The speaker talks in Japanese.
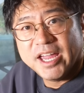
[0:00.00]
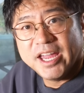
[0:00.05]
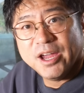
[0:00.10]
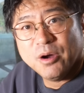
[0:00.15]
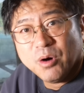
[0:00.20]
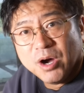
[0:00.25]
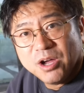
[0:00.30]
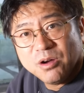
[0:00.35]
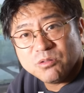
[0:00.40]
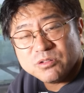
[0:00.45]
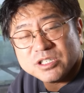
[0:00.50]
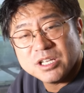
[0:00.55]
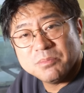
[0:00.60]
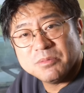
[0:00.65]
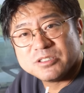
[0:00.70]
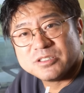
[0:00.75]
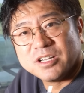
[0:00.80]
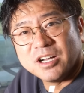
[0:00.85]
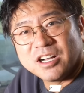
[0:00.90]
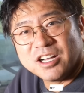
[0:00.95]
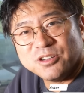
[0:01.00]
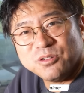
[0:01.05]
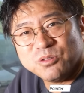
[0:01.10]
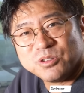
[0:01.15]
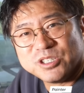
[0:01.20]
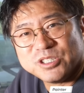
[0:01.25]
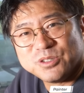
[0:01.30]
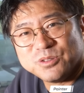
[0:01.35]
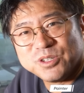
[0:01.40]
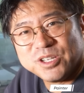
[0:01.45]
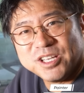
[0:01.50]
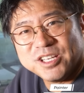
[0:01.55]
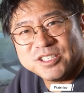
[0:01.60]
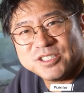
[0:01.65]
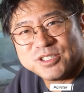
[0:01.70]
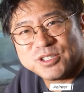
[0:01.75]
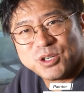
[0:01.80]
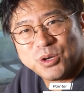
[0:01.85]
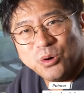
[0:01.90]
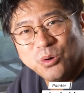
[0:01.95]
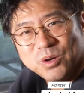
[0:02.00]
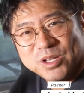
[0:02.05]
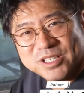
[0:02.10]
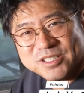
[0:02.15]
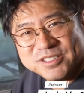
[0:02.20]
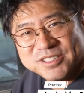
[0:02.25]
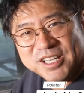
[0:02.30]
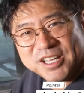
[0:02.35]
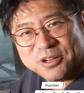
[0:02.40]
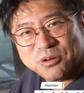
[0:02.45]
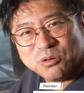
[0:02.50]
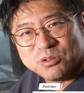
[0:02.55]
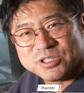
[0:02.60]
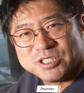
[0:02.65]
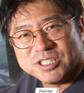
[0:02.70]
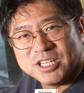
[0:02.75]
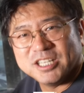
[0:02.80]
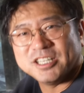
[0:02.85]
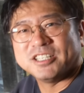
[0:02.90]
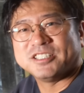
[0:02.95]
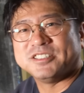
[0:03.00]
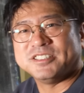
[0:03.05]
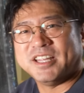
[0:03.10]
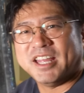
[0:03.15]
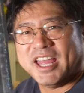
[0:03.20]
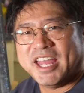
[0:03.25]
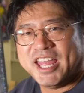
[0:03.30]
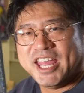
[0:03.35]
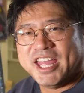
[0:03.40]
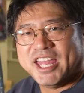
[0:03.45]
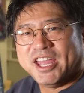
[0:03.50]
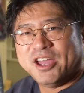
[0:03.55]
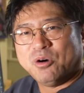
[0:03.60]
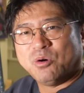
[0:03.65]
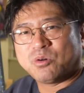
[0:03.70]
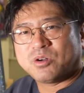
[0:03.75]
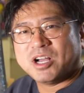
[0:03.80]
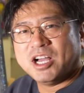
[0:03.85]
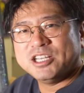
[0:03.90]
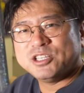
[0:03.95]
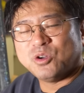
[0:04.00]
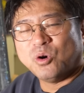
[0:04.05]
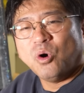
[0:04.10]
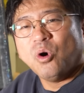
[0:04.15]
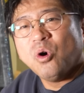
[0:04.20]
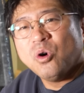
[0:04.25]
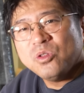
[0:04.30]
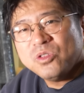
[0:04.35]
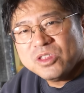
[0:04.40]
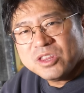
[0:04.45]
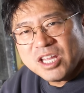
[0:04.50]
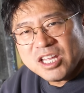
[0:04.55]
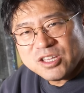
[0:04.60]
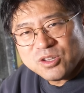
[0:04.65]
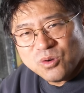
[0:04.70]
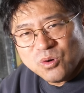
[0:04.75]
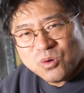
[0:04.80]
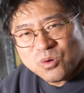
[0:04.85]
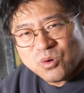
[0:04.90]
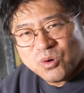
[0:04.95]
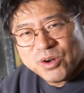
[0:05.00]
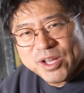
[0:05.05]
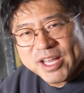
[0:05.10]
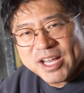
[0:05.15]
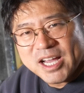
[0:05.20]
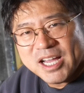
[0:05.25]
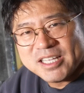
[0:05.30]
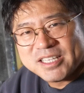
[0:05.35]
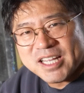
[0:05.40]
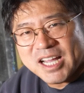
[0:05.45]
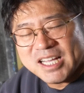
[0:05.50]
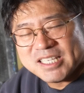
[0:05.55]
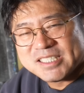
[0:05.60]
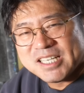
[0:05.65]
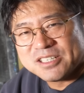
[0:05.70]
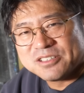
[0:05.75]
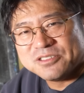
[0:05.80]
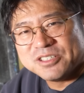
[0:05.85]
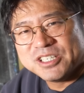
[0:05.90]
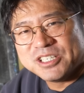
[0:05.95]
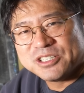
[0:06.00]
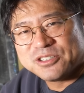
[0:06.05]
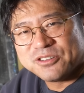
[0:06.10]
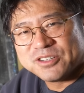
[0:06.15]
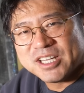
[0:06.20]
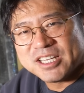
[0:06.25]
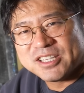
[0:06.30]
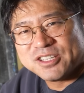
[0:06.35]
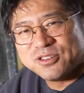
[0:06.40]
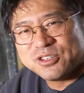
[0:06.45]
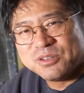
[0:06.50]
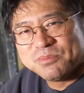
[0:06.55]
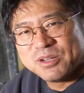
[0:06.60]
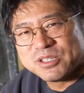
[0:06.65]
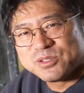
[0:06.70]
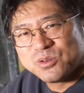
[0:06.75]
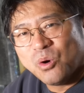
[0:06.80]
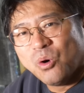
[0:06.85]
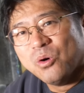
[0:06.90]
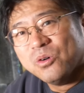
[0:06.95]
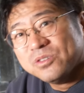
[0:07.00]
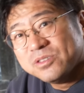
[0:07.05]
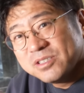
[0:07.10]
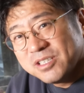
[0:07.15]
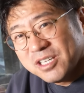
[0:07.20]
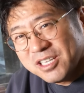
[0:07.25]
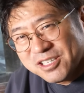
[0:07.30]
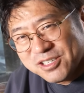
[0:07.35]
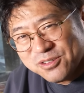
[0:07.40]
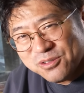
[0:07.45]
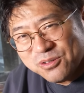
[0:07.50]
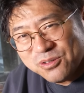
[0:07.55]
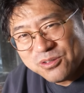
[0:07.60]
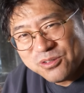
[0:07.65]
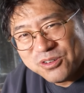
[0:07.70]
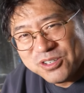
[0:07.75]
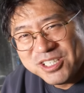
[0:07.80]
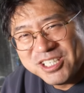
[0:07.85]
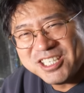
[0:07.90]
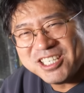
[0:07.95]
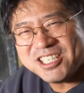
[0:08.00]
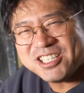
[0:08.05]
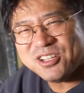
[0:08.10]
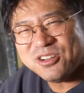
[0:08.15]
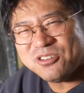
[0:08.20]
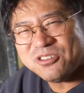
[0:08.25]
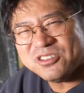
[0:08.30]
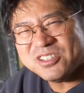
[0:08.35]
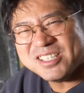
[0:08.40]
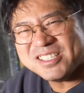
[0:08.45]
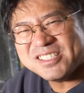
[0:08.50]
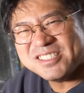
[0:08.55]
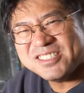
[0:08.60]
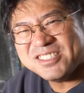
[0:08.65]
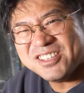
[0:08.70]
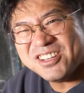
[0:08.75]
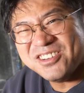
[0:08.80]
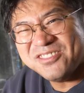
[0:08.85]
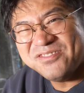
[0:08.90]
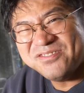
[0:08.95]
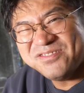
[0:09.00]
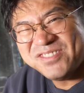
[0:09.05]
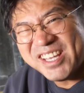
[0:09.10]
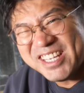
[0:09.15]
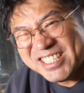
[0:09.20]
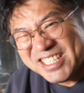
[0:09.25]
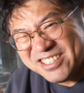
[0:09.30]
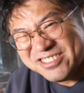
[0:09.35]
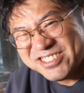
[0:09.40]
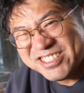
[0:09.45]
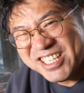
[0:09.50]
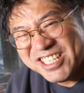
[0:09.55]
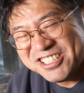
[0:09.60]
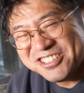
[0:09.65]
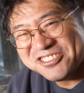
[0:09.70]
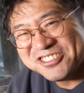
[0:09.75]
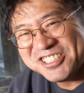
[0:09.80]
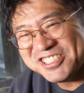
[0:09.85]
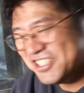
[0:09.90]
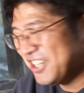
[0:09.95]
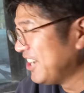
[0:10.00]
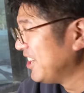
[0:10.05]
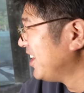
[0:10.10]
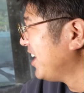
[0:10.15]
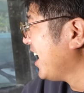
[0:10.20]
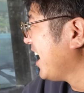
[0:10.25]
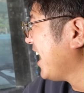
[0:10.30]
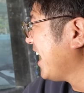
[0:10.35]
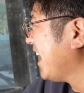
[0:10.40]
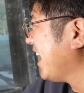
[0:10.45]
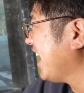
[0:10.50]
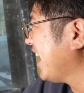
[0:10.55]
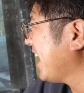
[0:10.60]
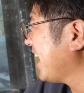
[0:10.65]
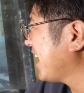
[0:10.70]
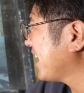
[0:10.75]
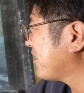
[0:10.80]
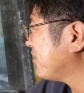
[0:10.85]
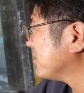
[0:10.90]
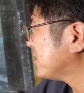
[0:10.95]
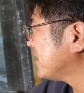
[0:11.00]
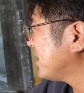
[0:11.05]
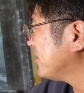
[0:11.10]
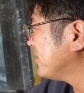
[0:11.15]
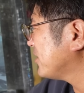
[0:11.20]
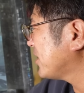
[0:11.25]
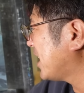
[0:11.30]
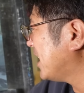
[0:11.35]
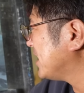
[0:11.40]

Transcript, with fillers: おはようございます。画家の小木曽です。今日はですね、こちらですね、北海道オンネトークを描いた作品となっております。オンネトーク。いいとこですよ。めちゃくちゃいいとこですよ。こちらが